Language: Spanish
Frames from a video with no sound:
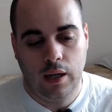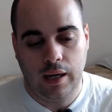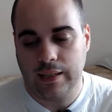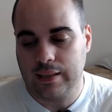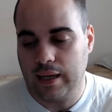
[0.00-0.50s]

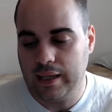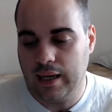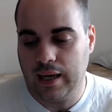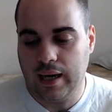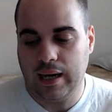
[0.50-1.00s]
la
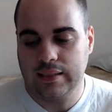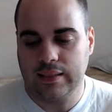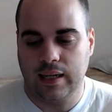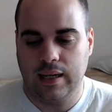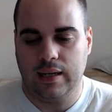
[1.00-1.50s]
traía
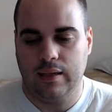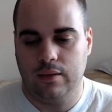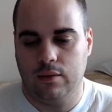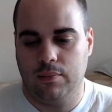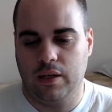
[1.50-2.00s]
hasta
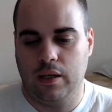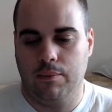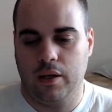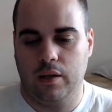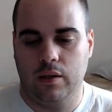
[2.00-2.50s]
vaya
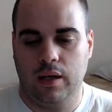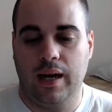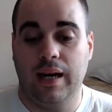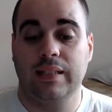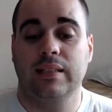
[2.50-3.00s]
hombre
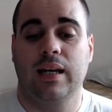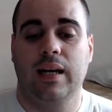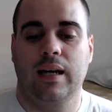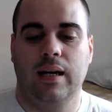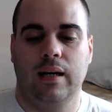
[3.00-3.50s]

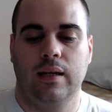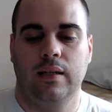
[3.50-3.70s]
hasta